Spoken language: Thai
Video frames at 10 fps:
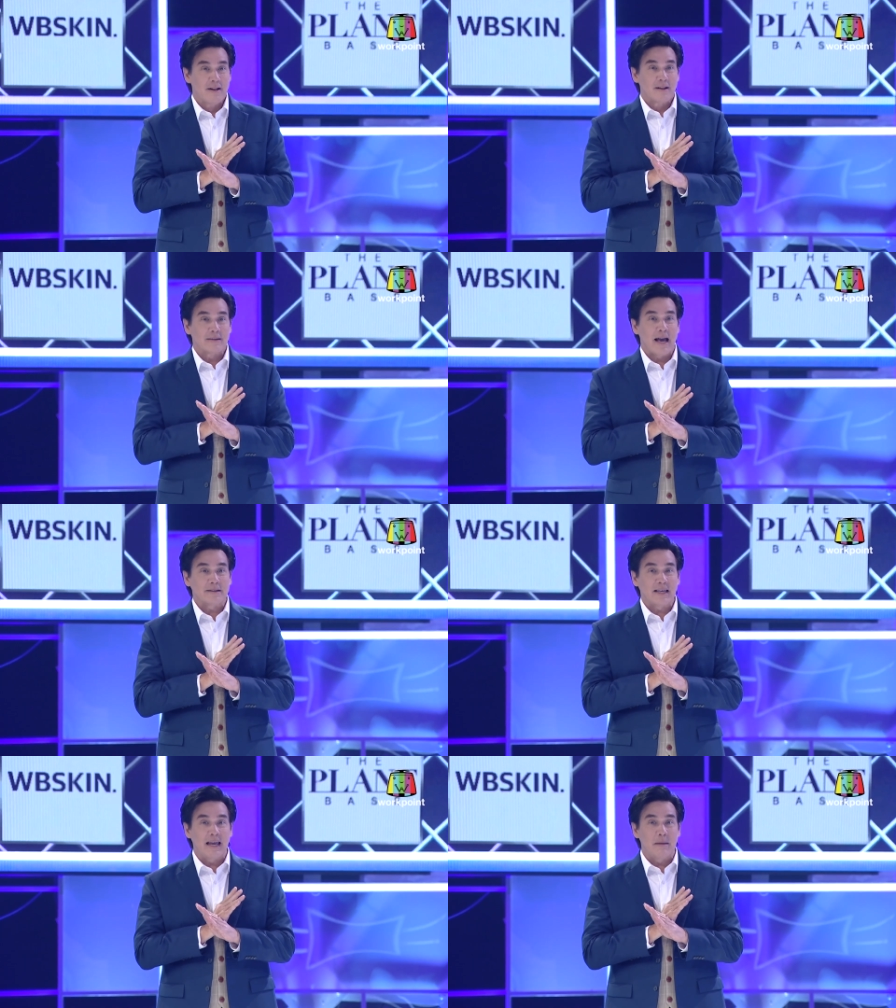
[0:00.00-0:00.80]
แต่
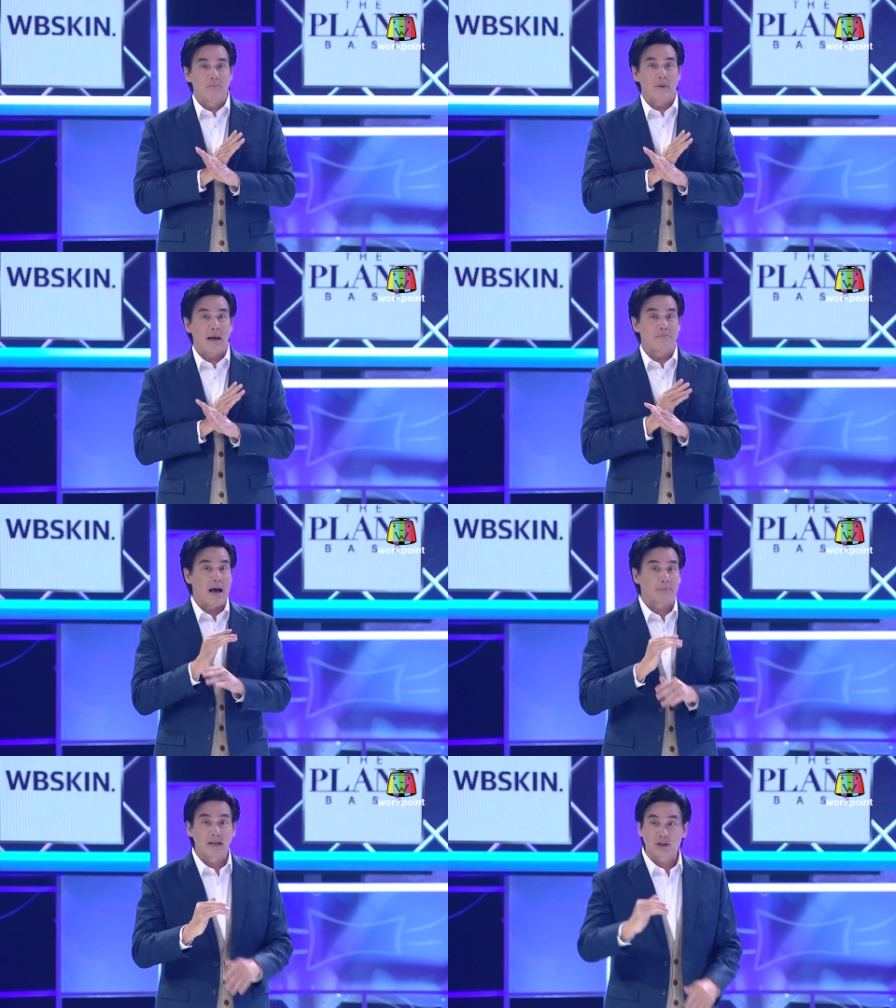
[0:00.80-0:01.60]
ทีมลำ
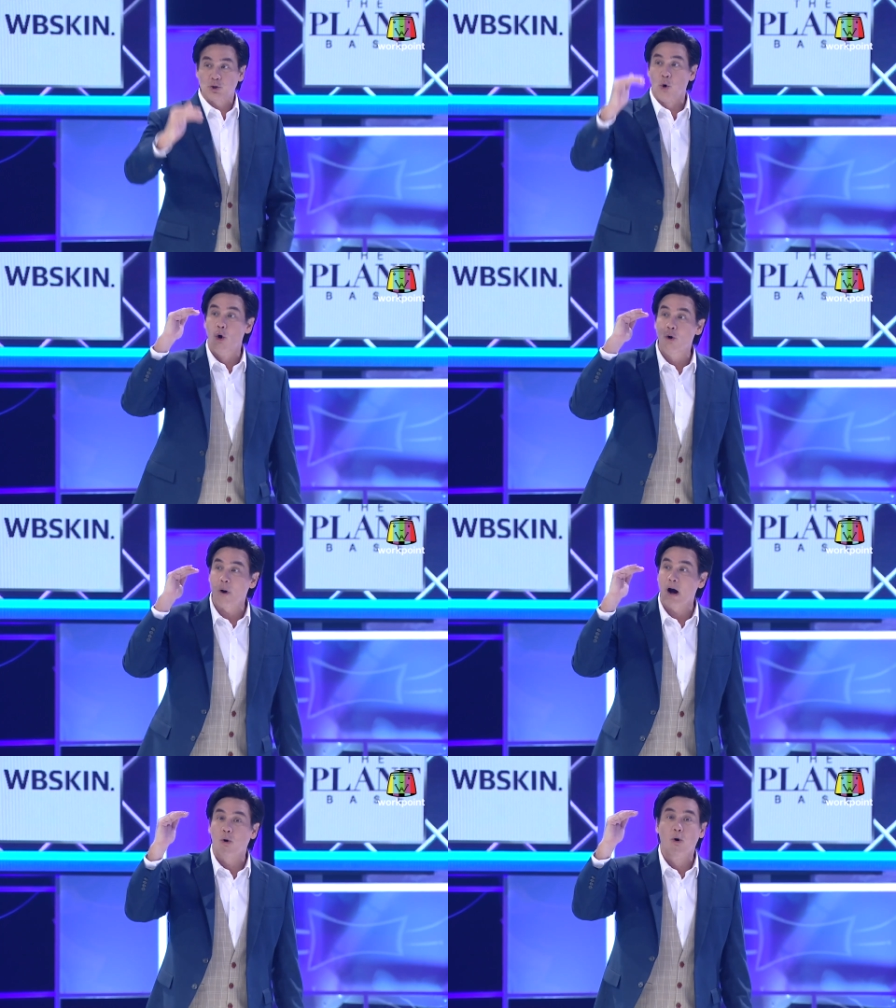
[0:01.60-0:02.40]
ดับที่สูงก
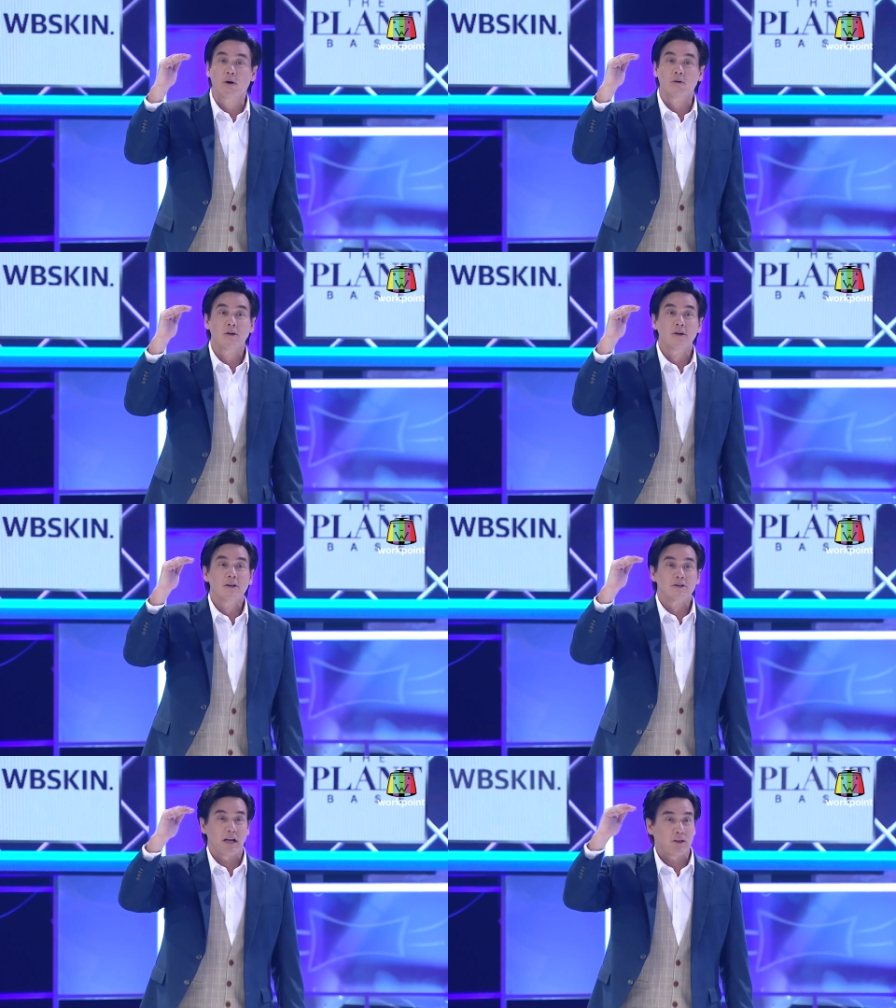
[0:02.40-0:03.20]
ว่าคุณ
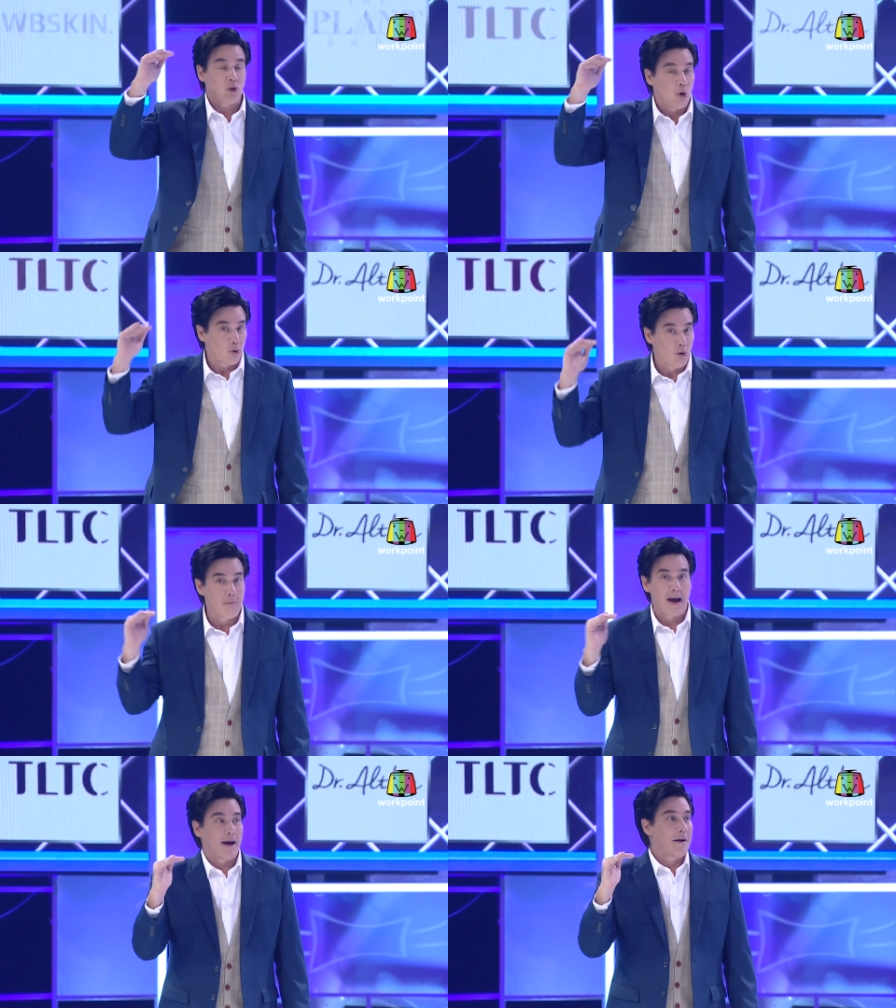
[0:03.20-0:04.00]
จะตกลงมา